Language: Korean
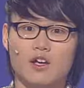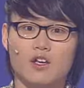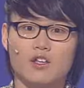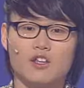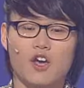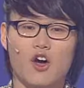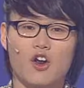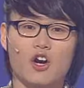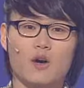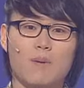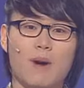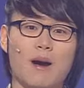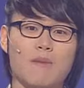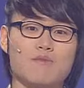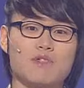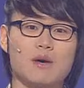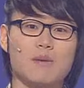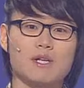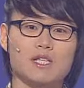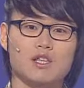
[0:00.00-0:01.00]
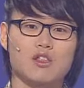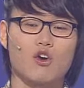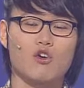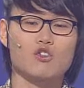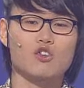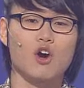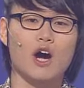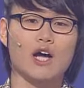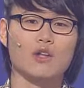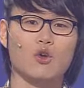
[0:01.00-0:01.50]
열을 밤새 봤자
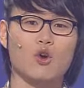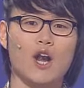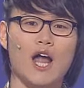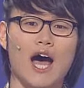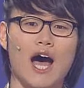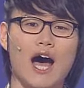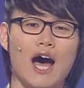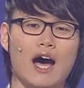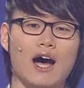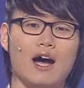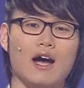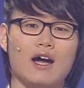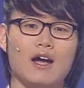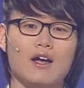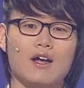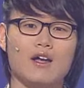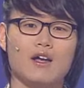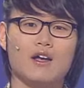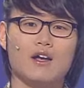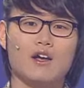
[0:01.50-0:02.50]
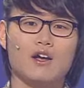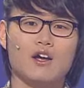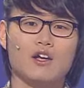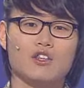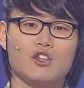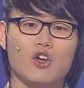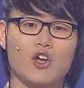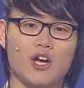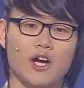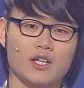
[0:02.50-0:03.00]
성적 안 올라. 독해.
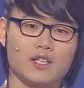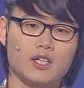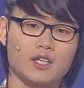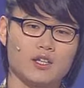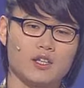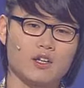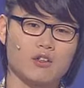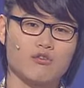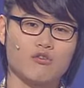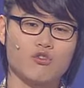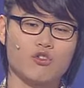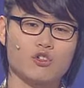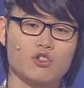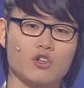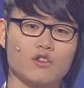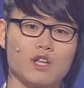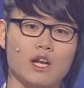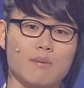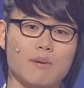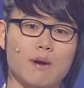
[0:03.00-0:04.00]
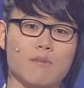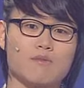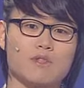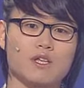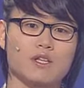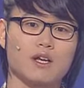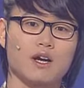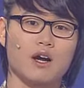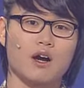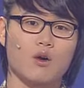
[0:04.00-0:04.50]
너희 같은 애들이 수능 전날
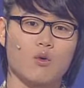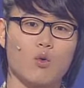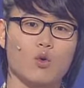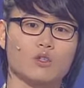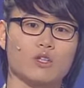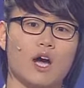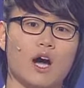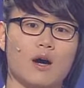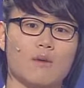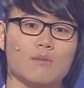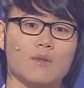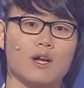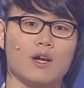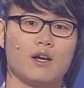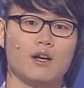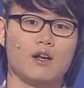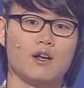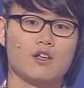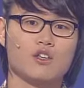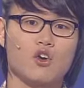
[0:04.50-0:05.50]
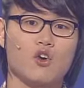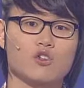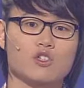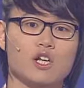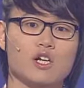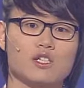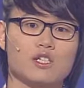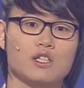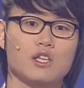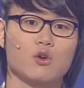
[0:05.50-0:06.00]
밤새다가 꼭 다음날
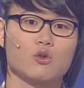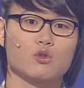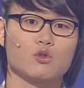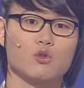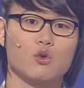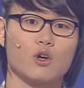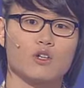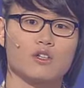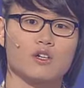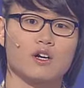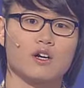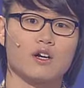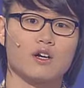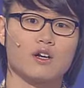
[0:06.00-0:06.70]
경찰서 타고 등교하더라.